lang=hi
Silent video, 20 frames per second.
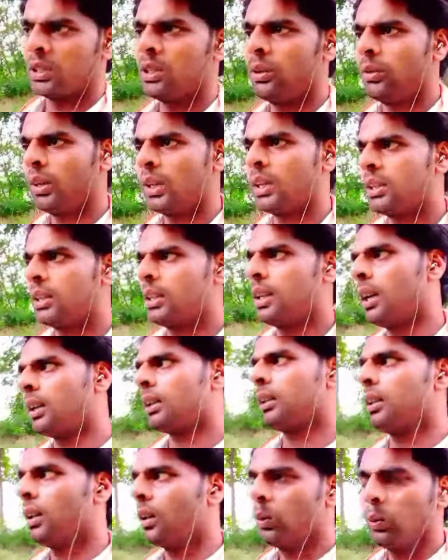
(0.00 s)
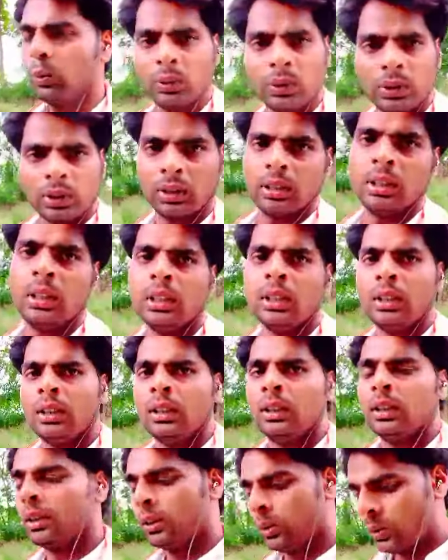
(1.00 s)
मछली वगैरह त्याग दिया हूँ
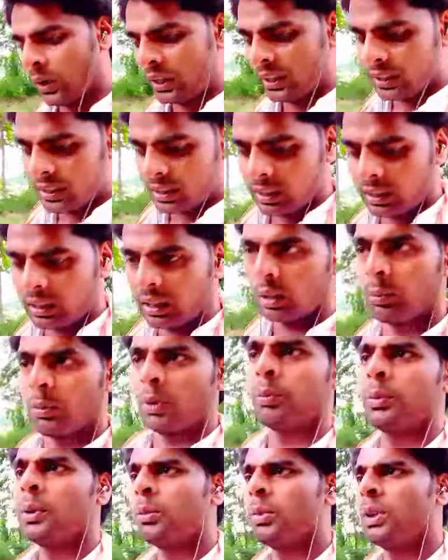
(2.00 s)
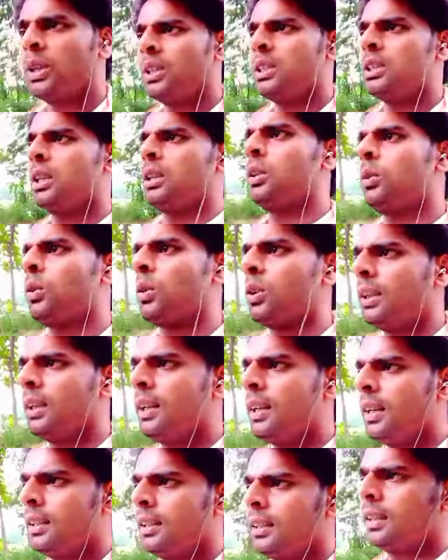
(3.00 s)
तो आइए चलते हैं हम अपने बगीचे की ओर
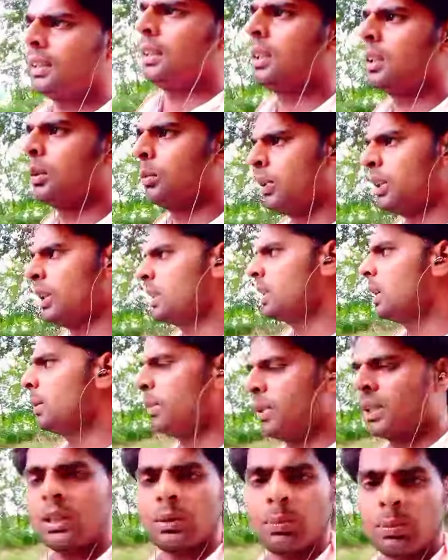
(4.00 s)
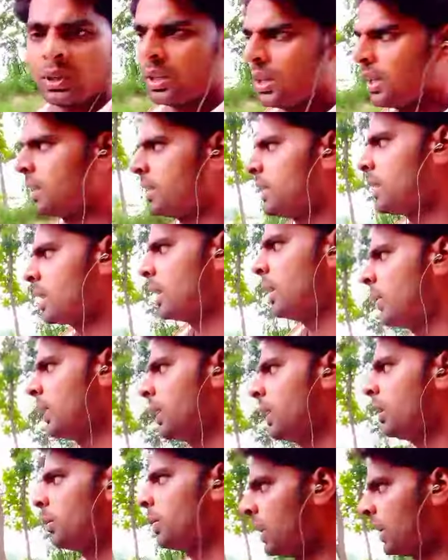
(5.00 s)
दिखाते हैं कि बगीचा में किस प्रकार से सावन
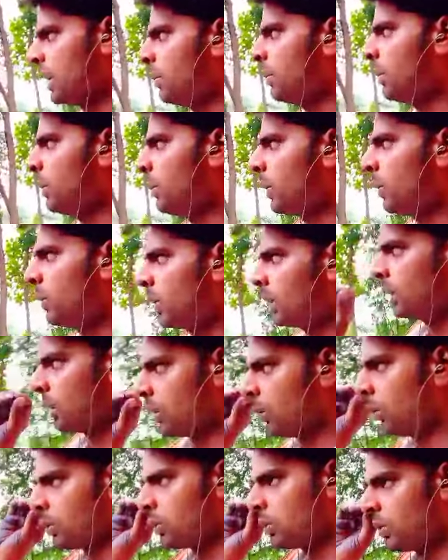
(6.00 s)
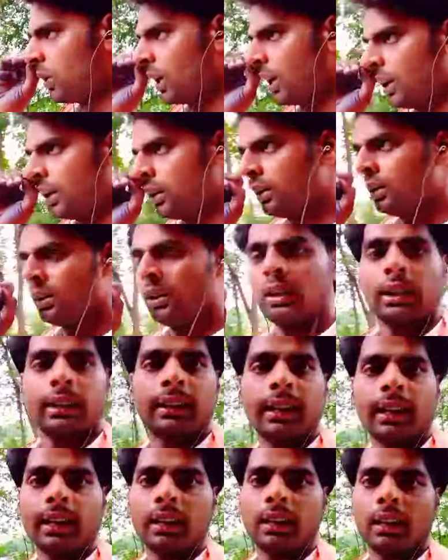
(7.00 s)
के महीना में परिवर्तन हो चुका है
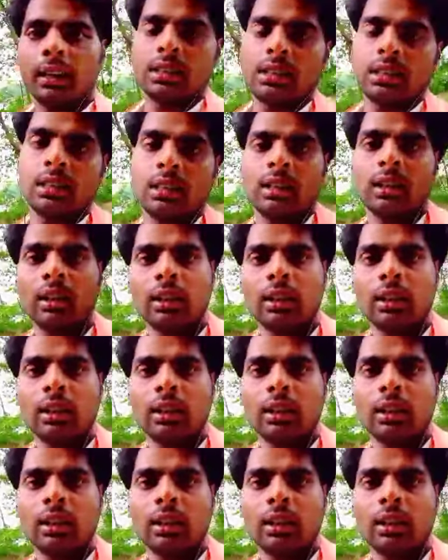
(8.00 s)
क्या क्या चीज़ें